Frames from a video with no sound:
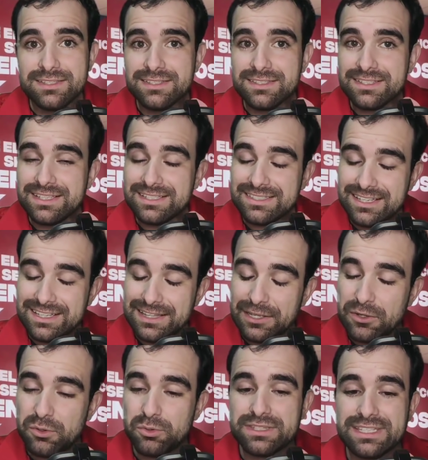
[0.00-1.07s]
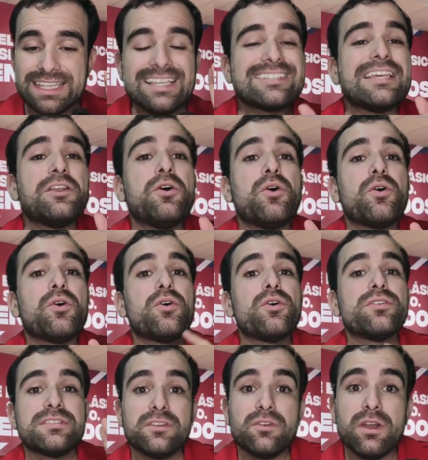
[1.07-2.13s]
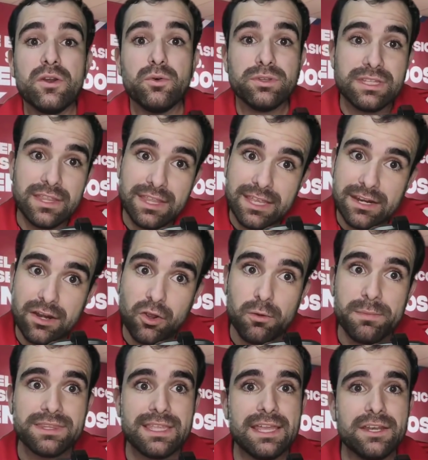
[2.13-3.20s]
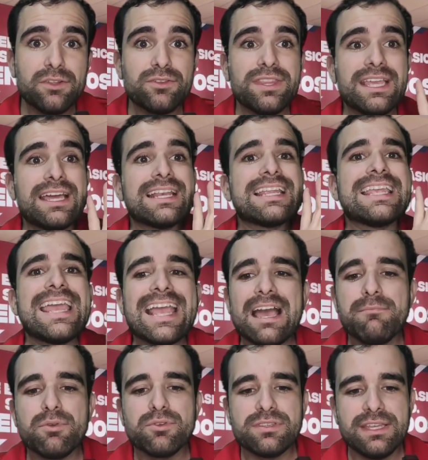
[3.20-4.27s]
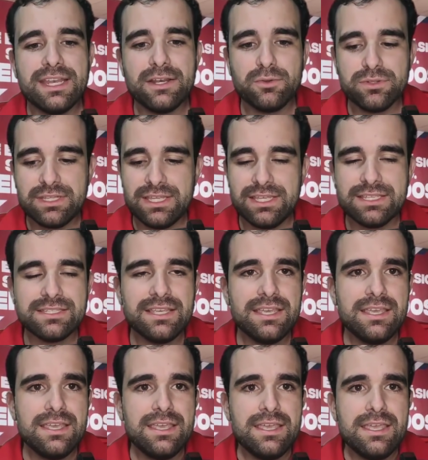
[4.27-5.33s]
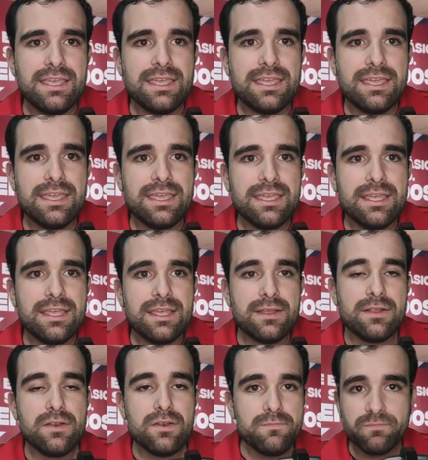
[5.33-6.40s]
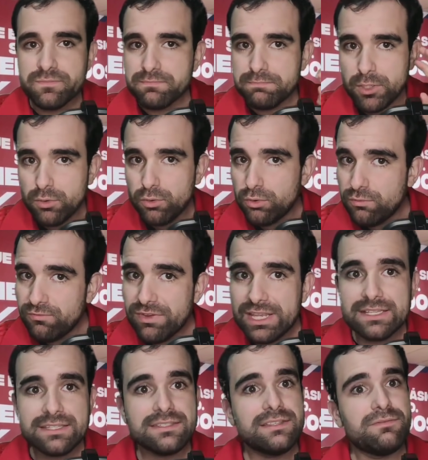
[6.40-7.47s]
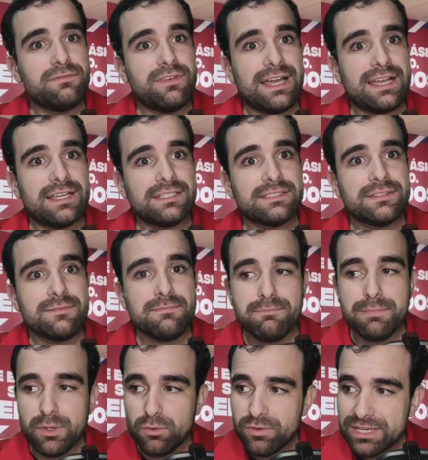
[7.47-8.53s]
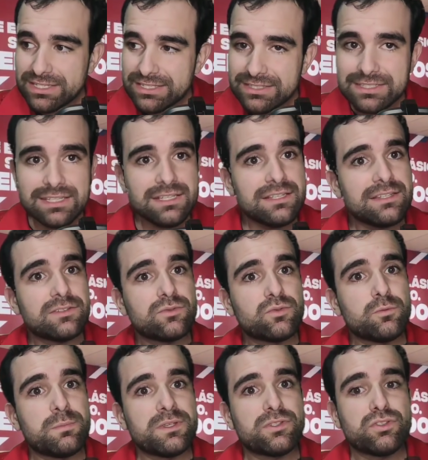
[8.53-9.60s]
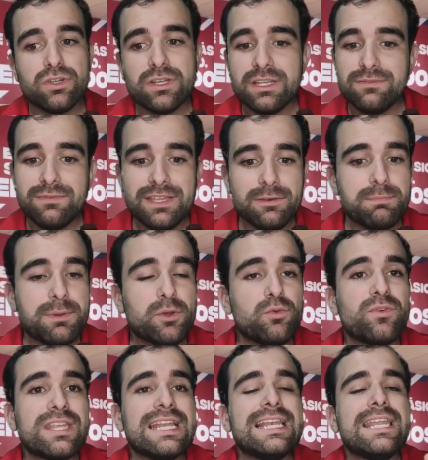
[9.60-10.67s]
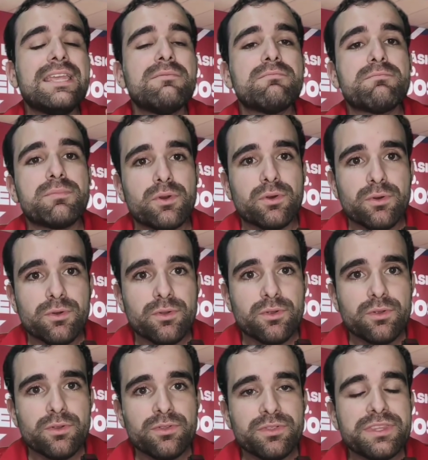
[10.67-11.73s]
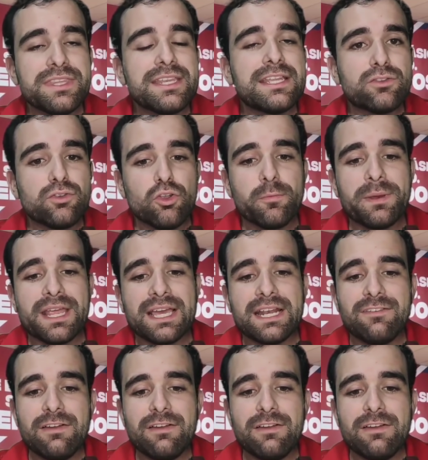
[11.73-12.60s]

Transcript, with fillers: Quizás les guste, quizás no. Si no les gusta, dejen en comentarios, digan qué cambios harían ustedes. Eh, Perú viene sin bajas, Perú viene sin suspensiones, Perú viene limpio. Tiene todo para ganar.